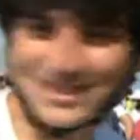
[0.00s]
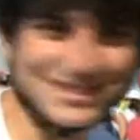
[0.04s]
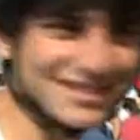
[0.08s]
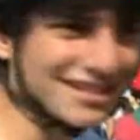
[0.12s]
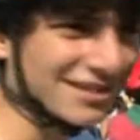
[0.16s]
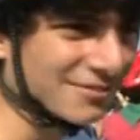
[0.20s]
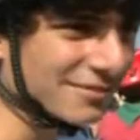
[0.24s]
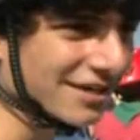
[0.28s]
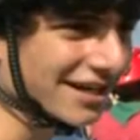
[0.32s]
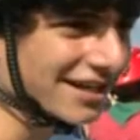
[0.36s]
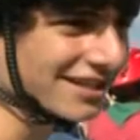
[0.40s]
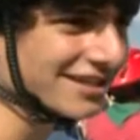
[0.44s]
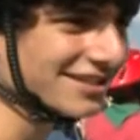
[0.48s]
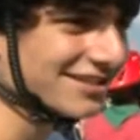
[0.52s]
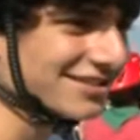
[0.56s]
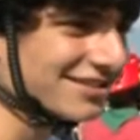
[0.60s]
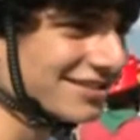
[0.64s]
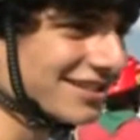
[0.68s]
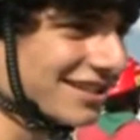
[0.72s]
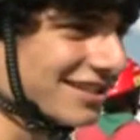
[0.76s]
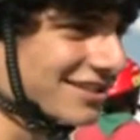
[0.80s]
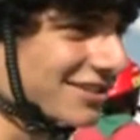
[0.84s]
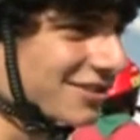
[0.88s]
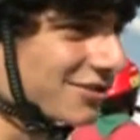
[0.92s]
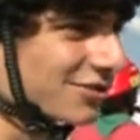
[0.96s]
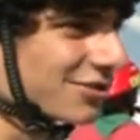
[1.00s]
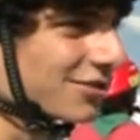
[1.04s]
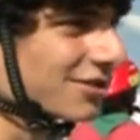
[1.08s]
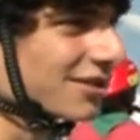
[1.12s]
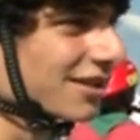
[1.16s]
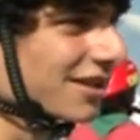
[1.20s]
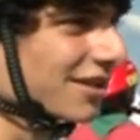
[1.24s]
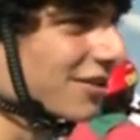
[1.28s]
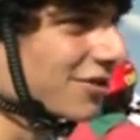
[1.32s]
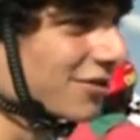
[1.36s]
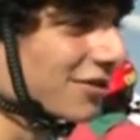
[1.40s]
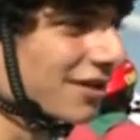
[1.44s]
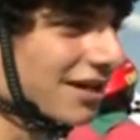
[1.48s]
آه، مع الجيش انه
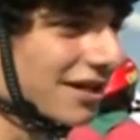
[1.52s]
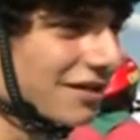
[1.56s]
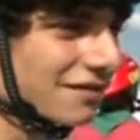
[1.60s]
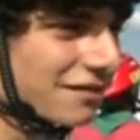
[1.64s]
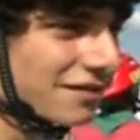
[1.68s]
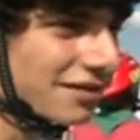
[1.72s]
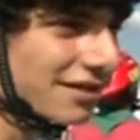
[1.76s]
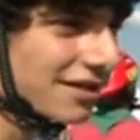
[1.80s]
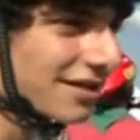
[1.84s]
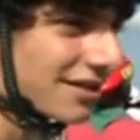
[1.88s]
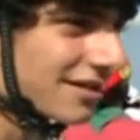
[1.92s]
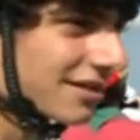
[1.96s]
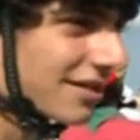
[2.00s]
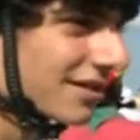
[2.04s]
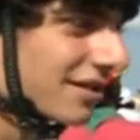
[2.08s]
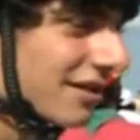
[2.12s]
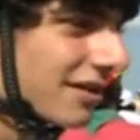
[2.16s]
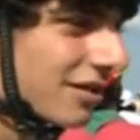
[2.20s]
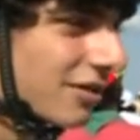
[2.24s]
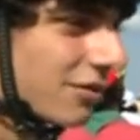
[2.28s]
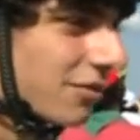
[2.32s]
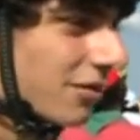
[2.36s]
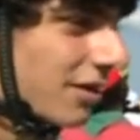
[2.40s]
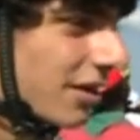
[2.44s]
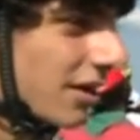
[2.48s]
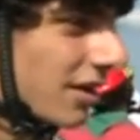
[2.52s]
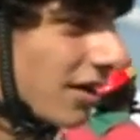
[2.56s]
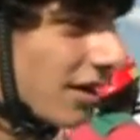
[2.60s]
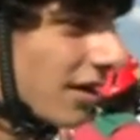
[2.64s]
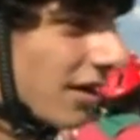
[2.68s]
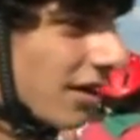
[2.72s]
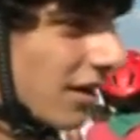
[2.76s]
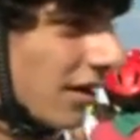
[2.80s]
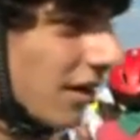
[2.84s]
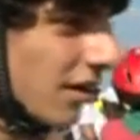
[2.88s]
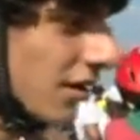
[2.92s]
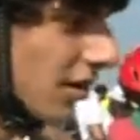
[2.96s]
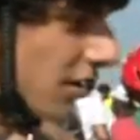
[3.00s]
انه هاي فكره كثير حلوه
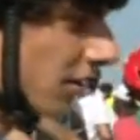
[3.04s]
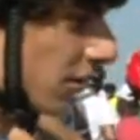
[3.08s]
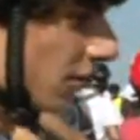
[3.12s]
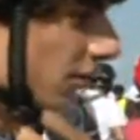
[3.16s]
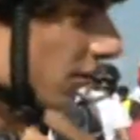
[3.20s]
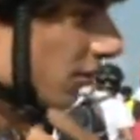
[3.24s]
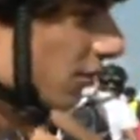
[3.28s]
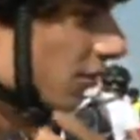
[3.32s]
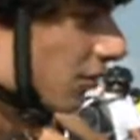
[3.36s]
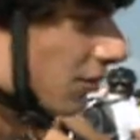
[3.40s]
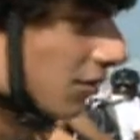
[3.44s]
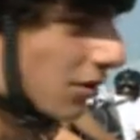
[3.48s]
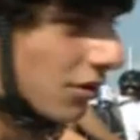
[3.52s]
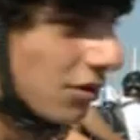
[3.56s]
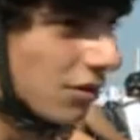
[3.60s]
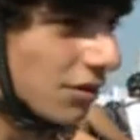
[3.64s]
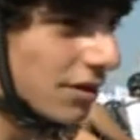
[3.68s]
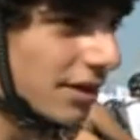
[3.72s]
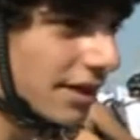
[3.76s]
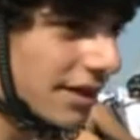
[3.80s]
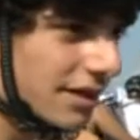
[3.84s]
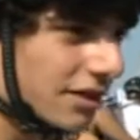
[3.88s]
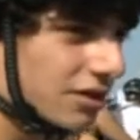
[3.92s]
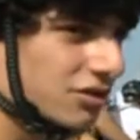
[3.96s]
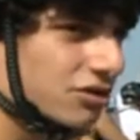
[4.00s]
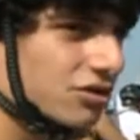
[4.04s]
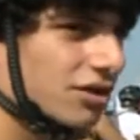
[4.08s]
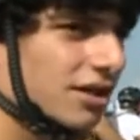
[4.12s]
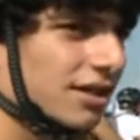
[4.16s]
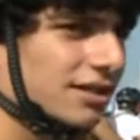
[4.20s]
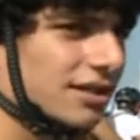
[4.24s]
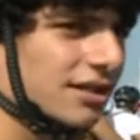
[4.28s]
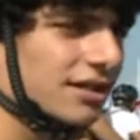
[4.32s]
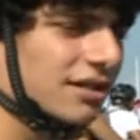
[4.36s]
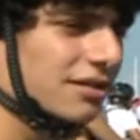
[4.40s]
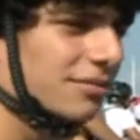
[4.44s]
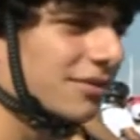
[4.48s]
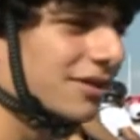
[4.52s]
وانه لكل
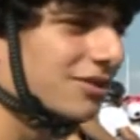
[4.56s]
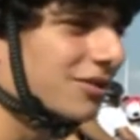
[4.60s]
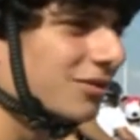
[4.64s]
الشهداء اللي ماتوا